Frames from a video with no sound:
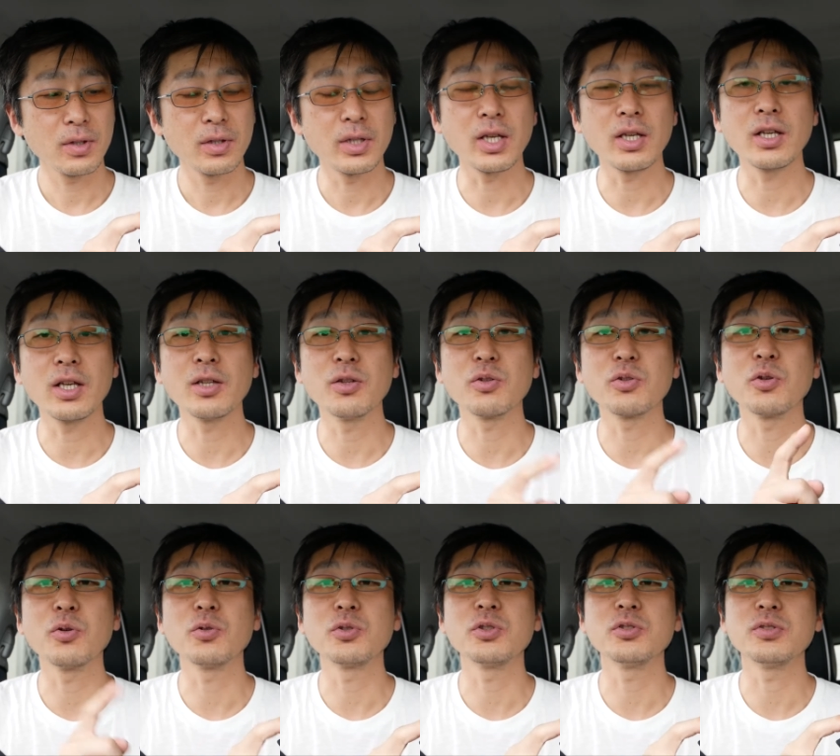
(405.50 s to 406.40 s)
う電源の
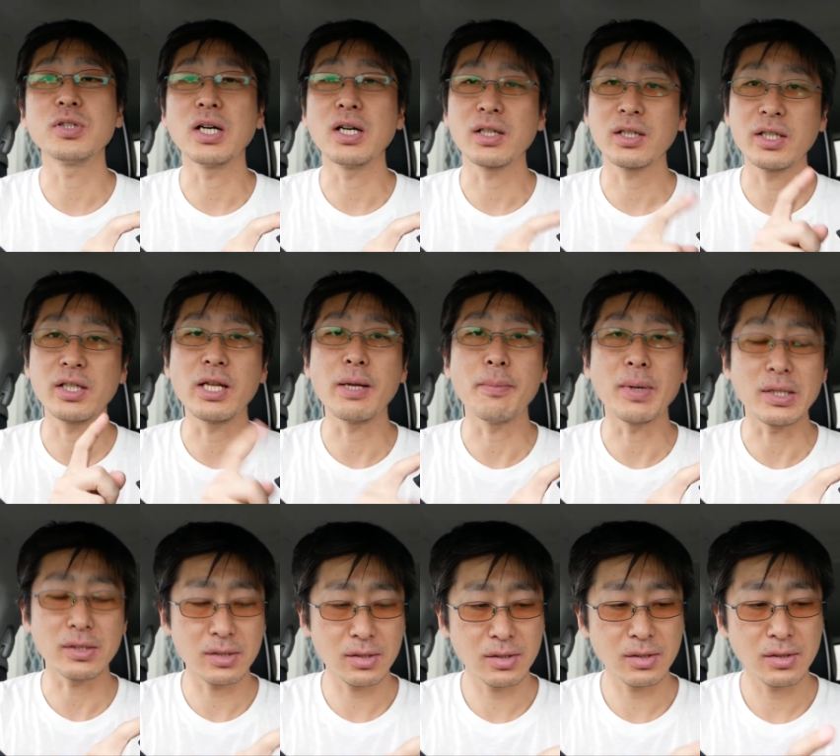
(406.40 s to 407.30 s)
供給が切れ
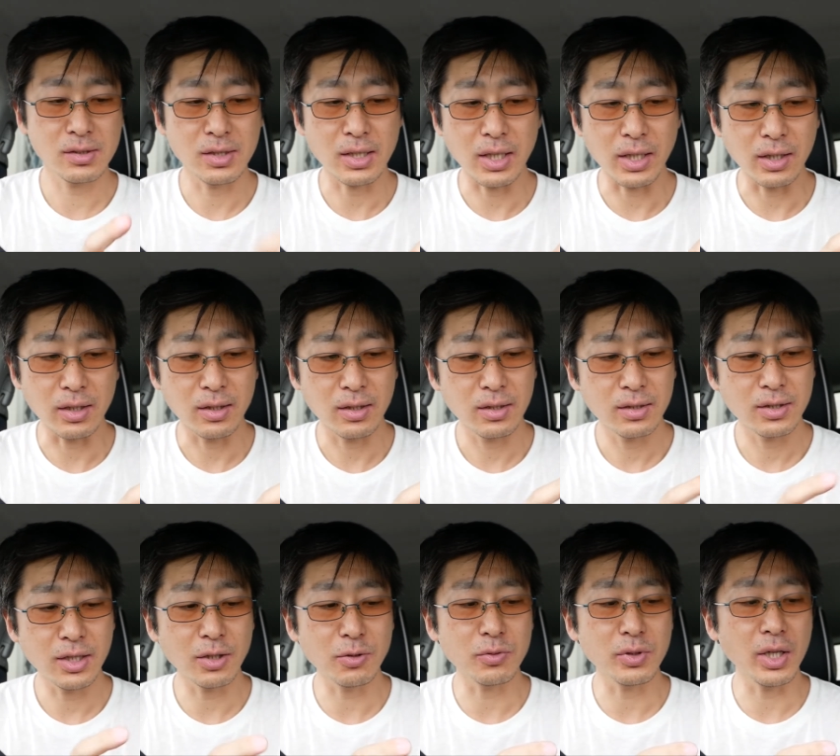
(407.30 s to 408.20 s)
ます。はい、
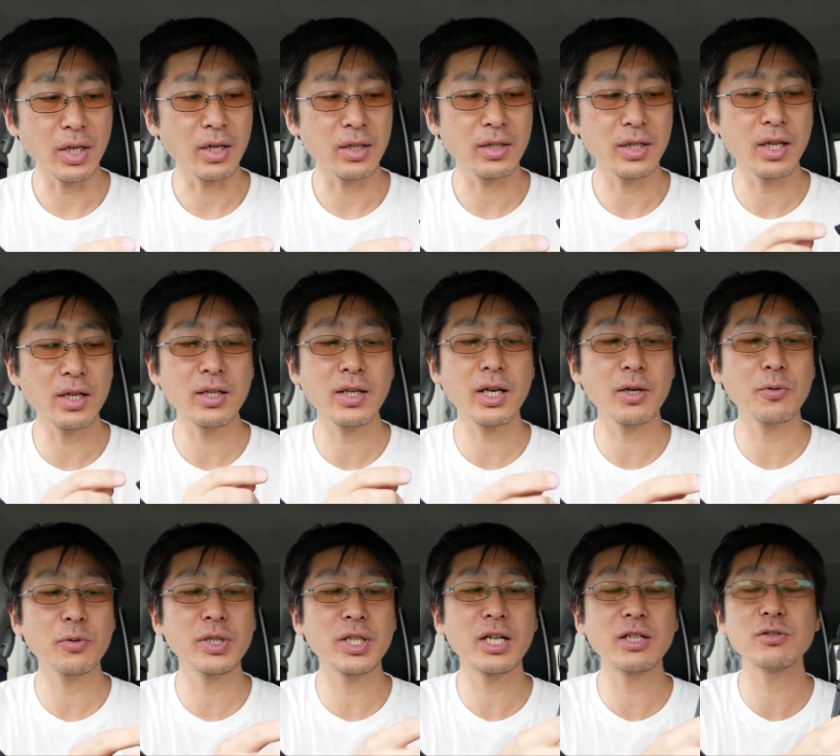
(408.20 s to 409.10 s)
なので、電
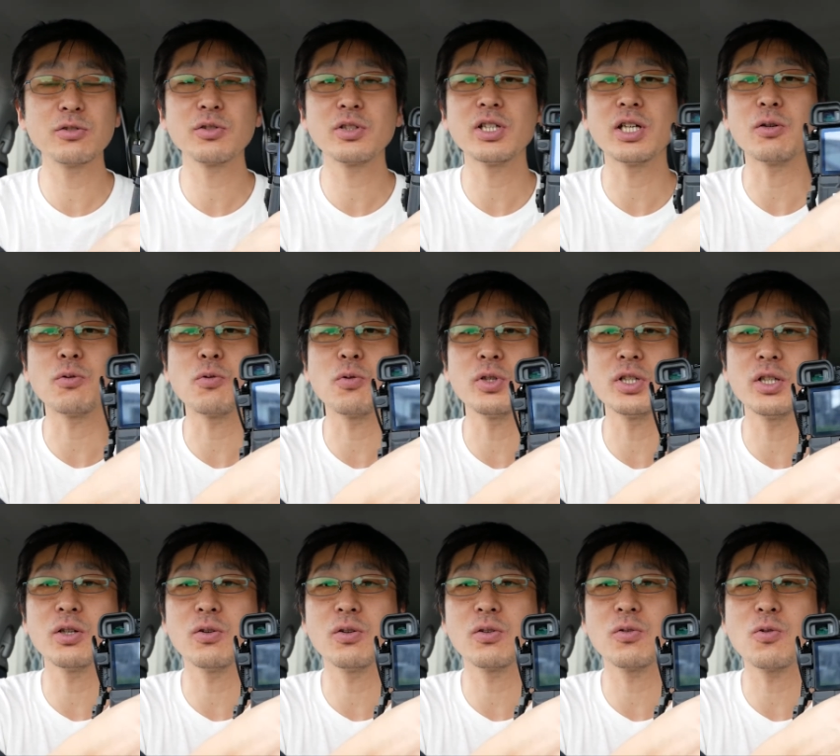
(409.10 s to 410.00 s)
源を入れるときはここ
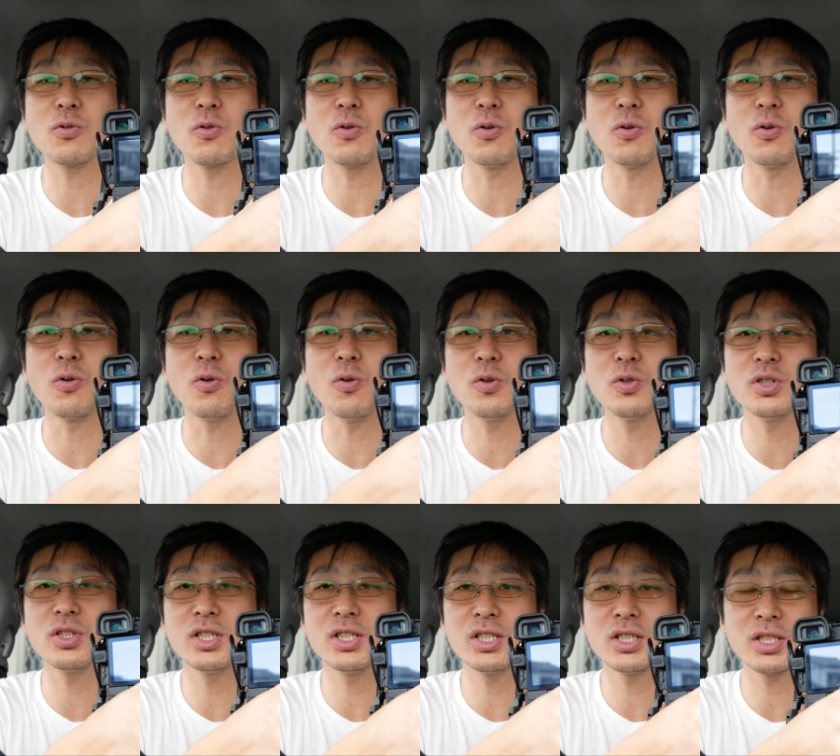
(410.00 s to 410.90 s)
に、ここを
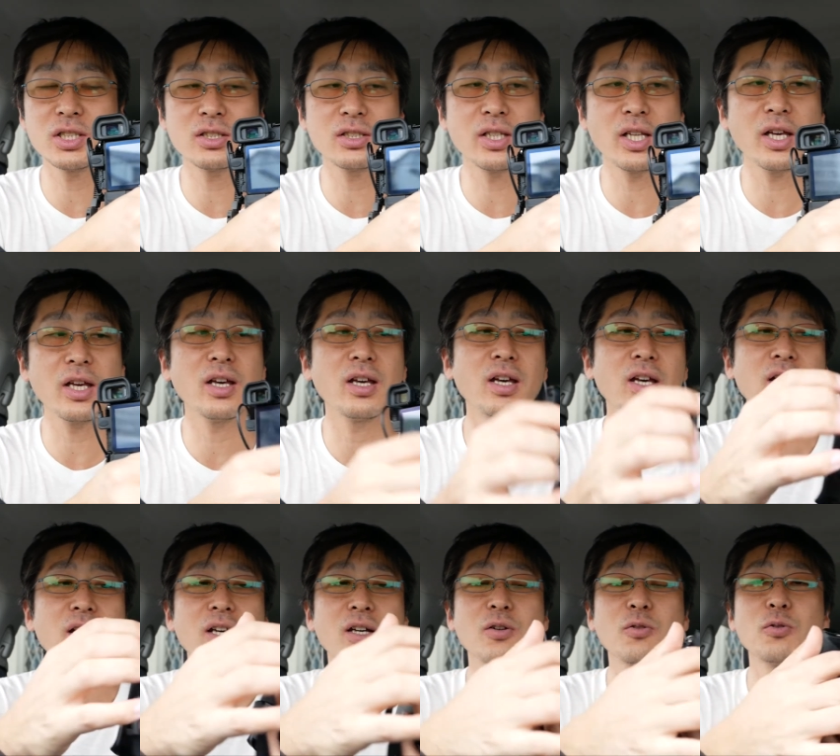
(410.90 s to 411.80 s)
オンにして、
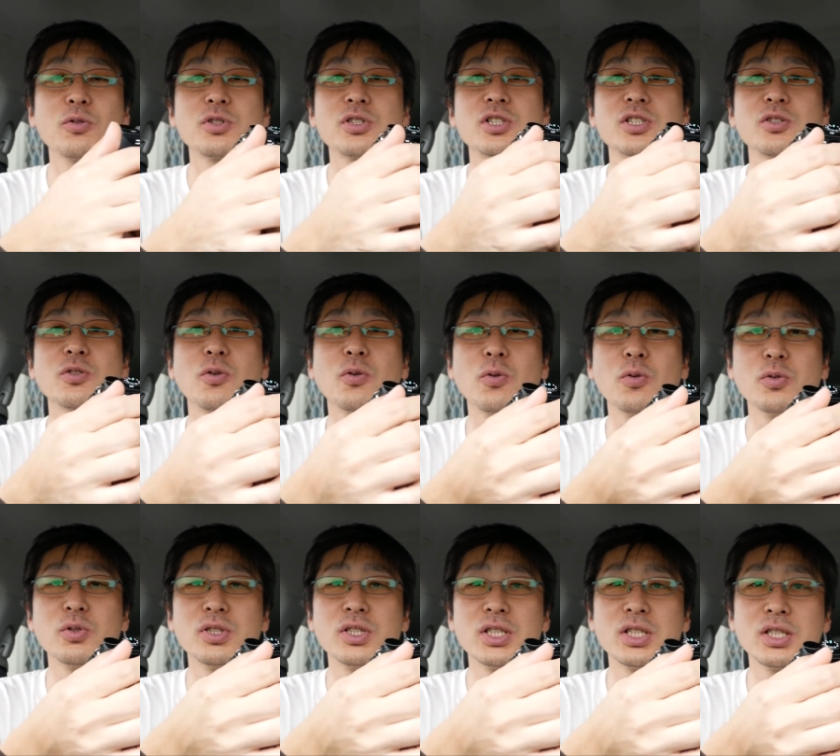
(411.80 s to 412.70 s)
こっちを
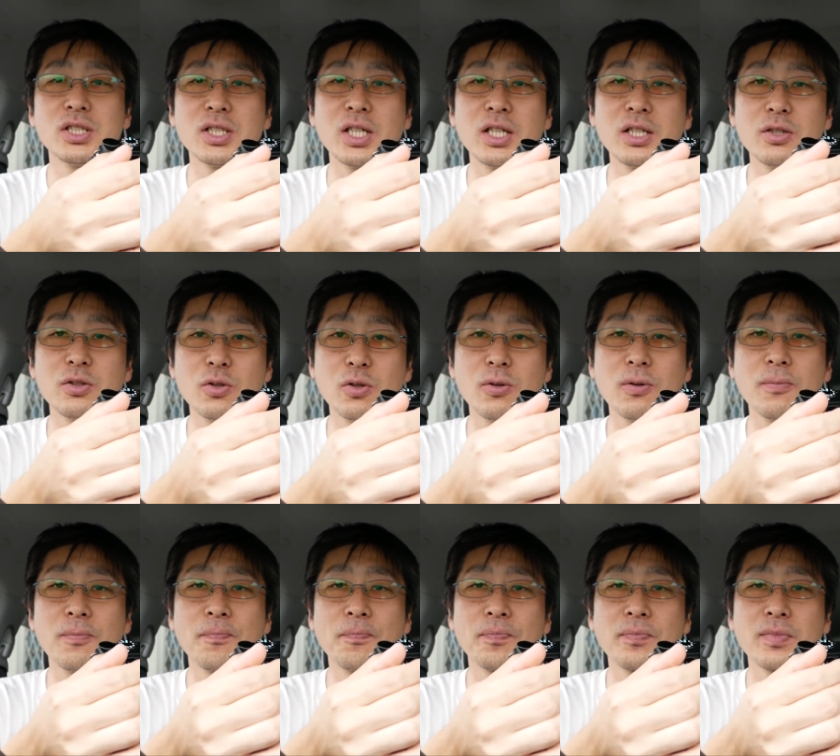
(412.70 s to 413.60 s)
オンにしない
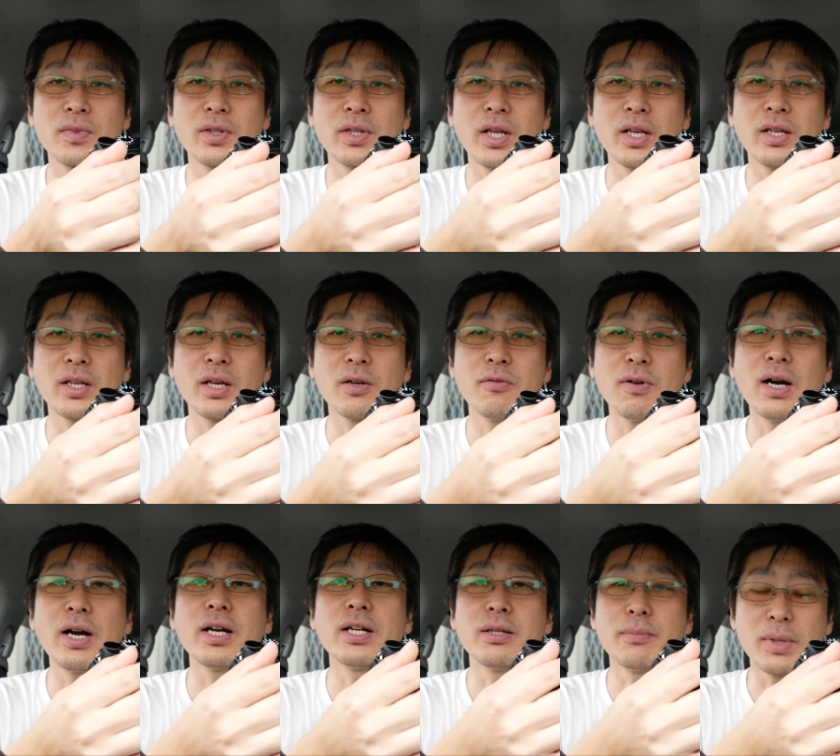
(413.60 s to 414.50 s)
と電源は
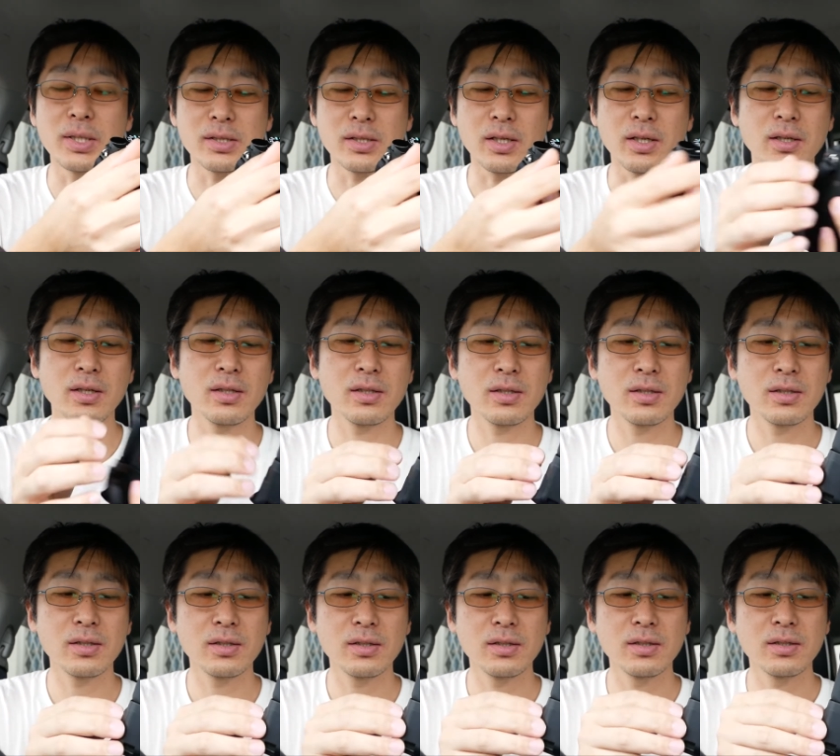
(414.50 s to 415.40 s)
入りません。
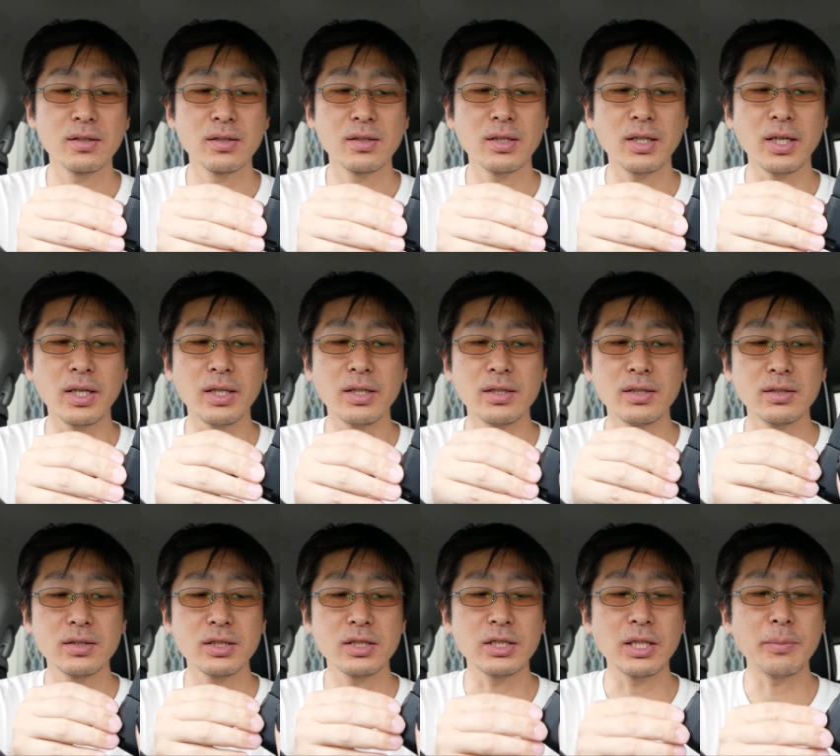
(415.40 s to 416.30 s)
はい、
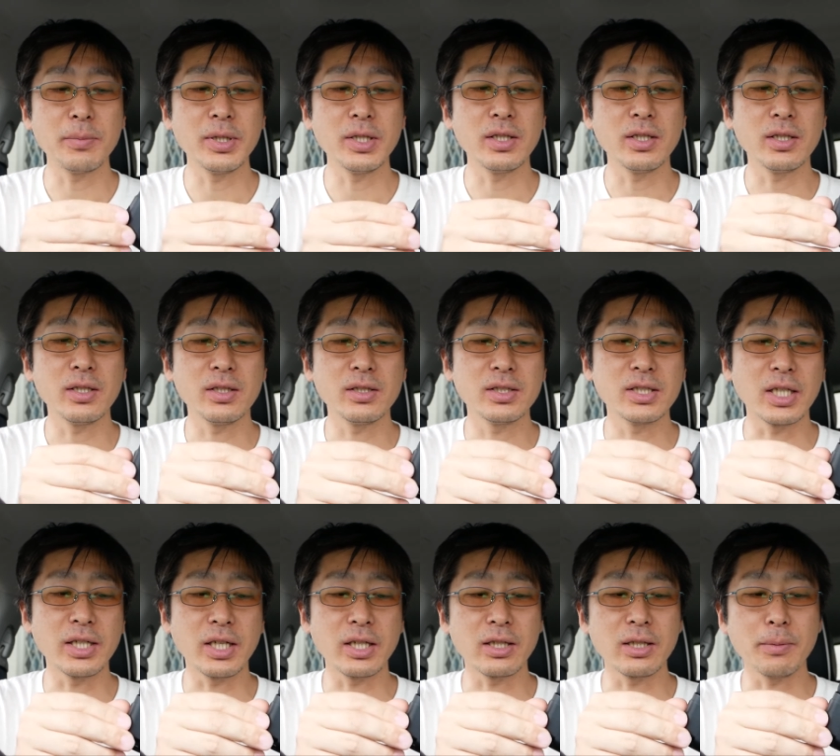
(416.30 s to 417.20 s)
ちなみに、
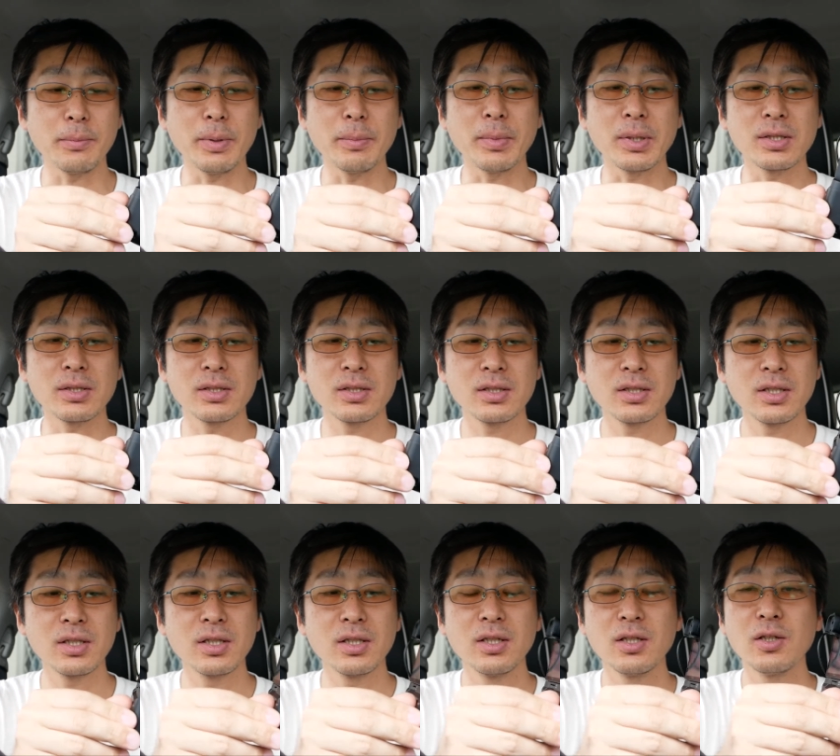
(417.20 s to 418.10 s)
じゃあやってみます。
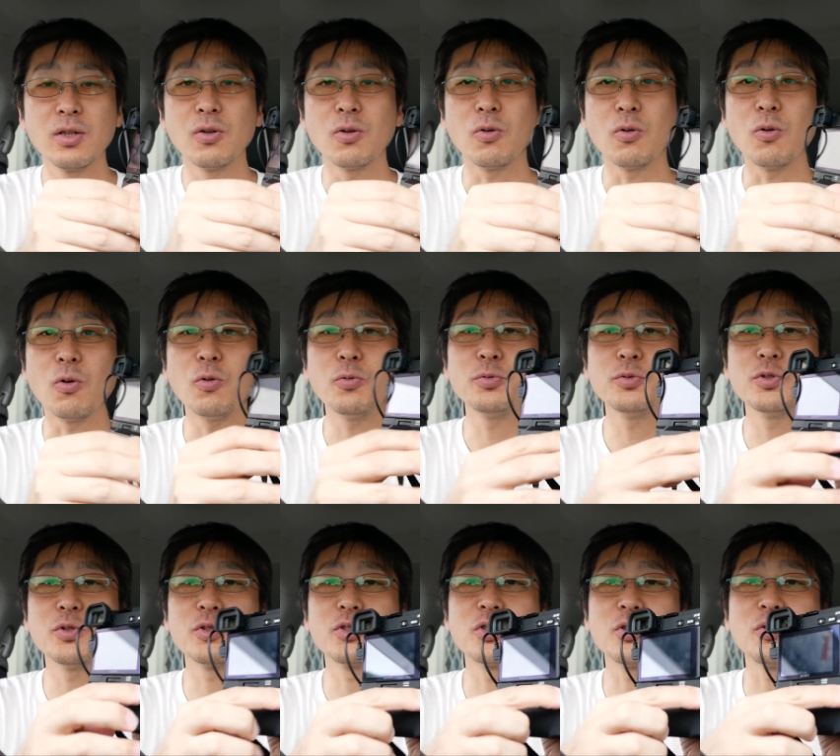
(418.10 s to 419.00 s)
オフ
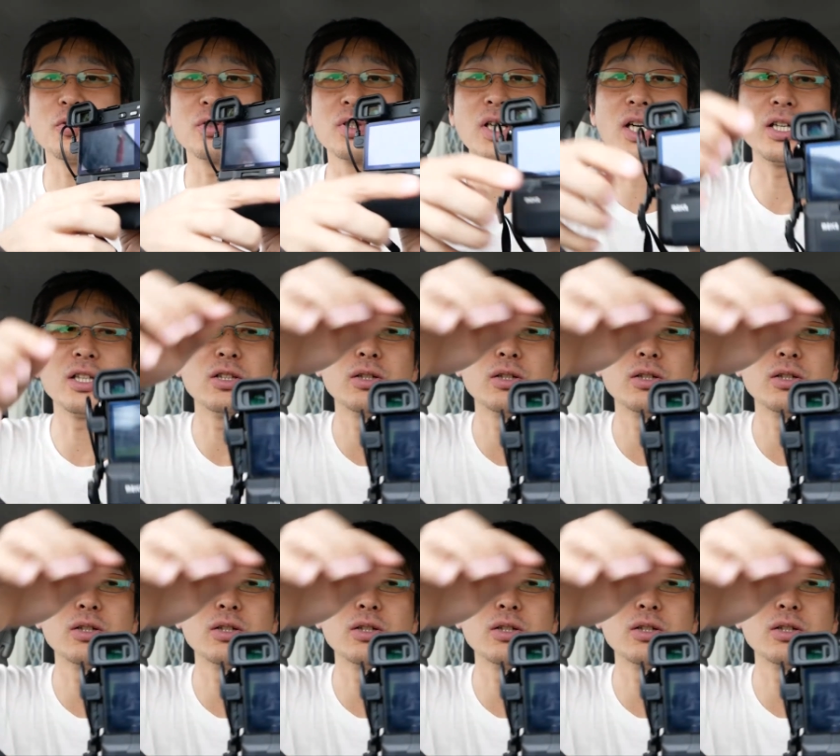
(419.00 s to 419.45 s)
の状態